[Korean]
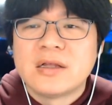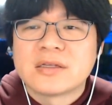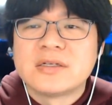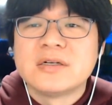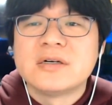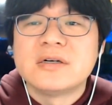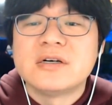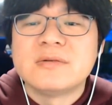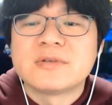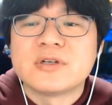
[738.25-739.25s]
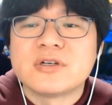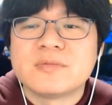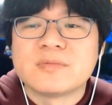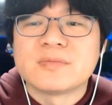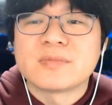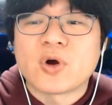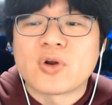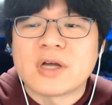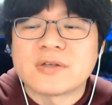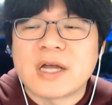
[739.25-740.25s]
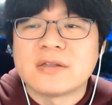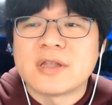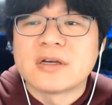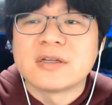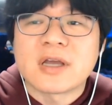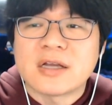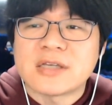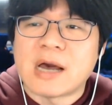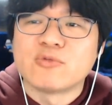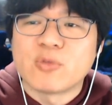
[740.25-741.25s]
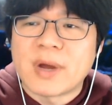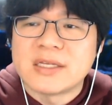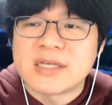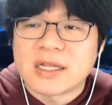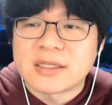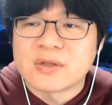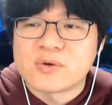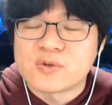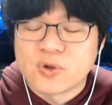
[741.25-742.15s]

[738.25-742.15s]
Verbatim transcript: 슬금슬금 걸어가서 하는데 그때까지 아무도 말리지 않았다는 거죠.